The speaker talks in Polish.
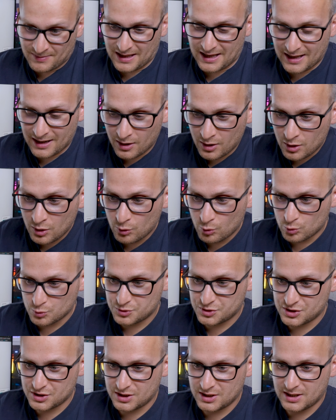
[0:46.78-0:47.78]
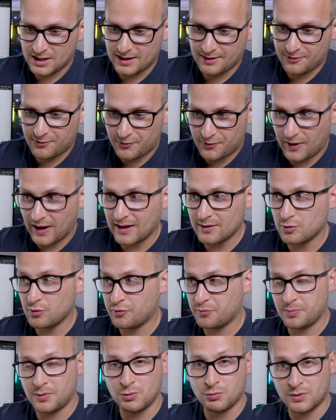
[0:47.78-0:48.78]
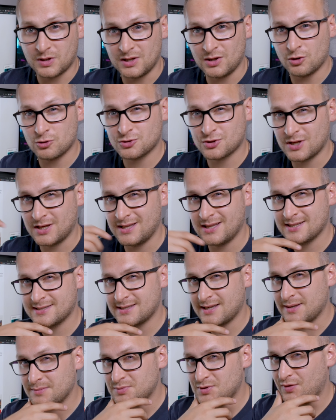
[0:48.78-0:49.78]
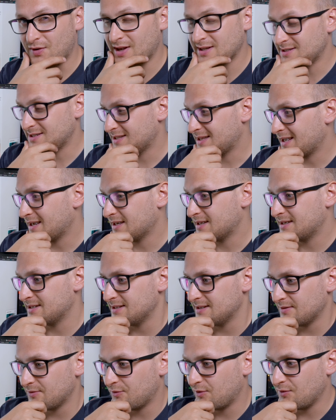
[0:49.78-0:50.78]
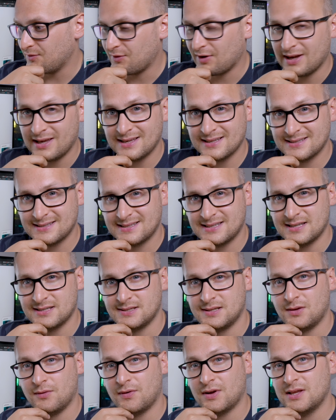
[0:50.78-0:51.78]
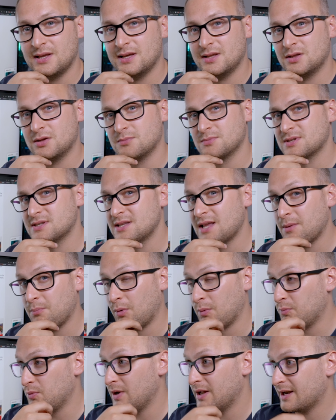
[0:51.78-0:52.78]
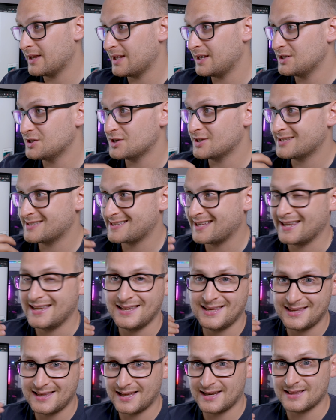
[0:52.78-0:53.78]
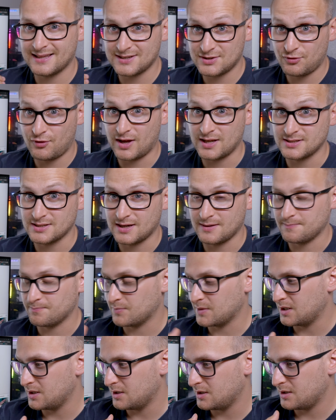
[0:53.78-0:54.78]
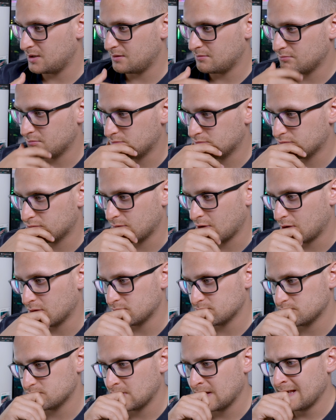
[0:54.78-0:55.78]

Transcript: e, ludzi, fanów piłki nożnej na całym świecie, tak? I FIFA jest zdecydowanie jedną z najpopularniejszych serii gier na świecie. I no,